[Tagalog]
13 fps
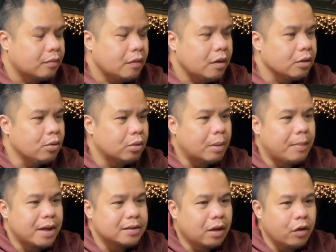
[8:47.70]
nung
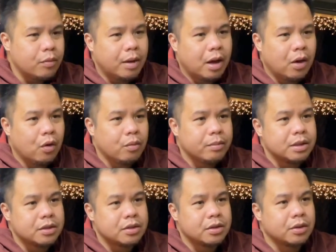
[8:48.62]
nabasa ko yung mga
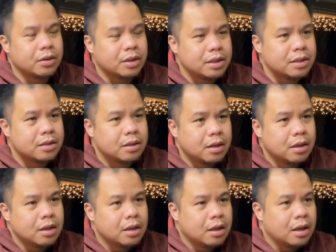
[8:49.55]
comments nyo is
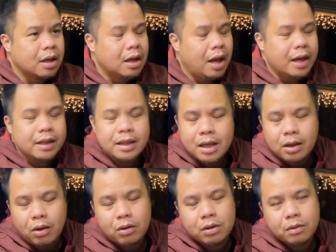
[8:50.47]
I think
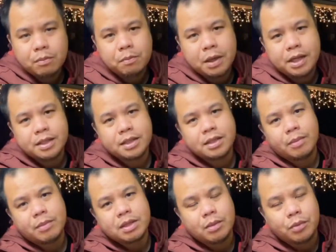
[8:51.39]
all places
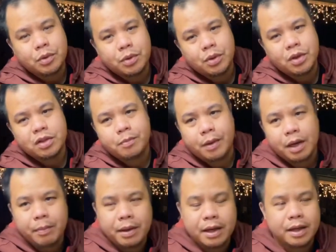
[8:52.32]
naman sa mundo is
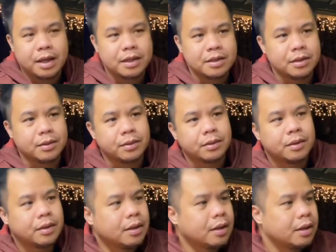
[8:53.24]
pare-parehas. No?
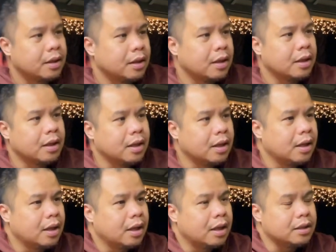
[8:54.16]

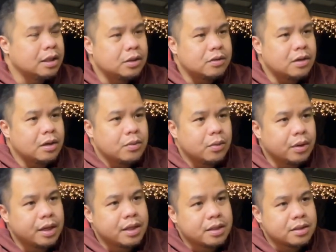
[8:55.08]
Dito sa
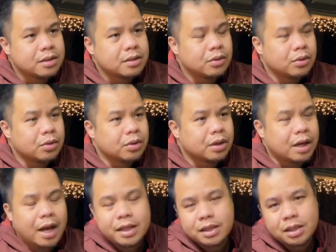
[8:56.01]
US or
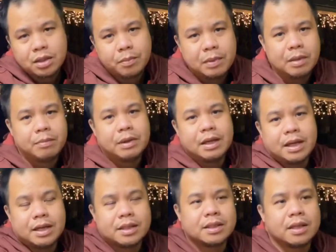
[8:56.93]
kahit yan sa
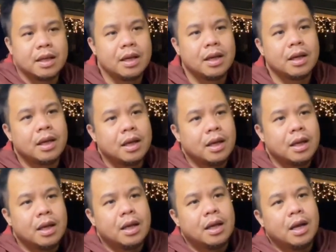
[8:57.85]
Pilipinas,
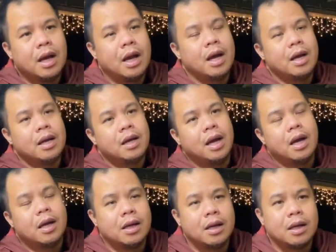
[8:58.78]
ang
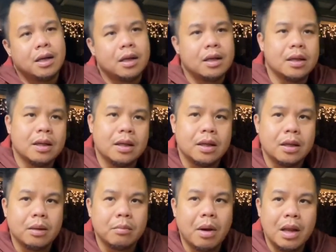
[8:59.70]
ang
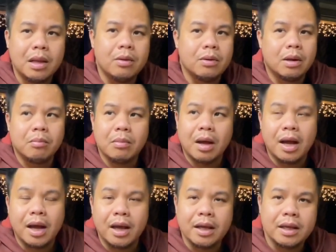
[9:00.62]
value ng
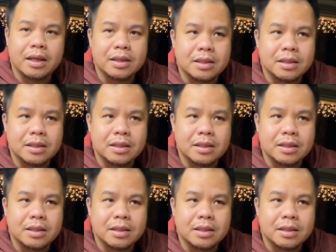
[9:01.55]
bahay is